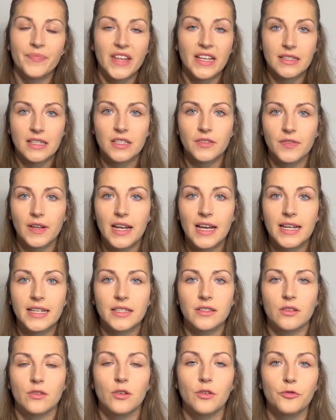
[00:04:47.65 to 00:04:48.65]
Das ist
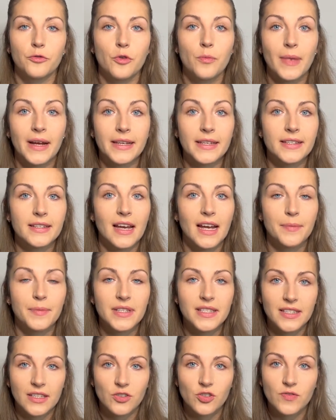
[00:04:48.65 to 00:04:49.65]
vielleicht äh, für manche ein
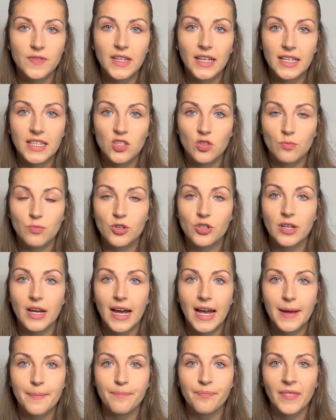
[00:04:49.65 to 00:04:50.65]
bisschen schwierig zu
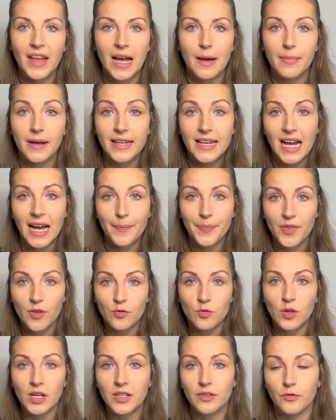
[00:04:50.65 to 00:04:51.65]
beschreiben, aber ihr
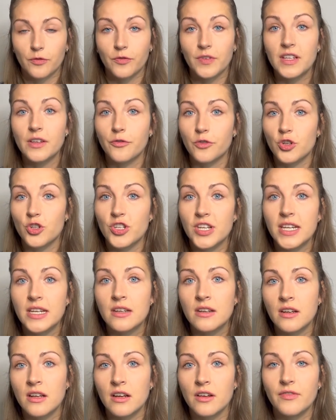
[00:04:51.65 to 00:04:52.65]
habt dort vier
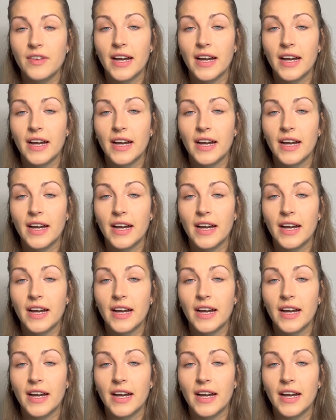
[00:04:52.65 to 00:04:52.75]
verschiedene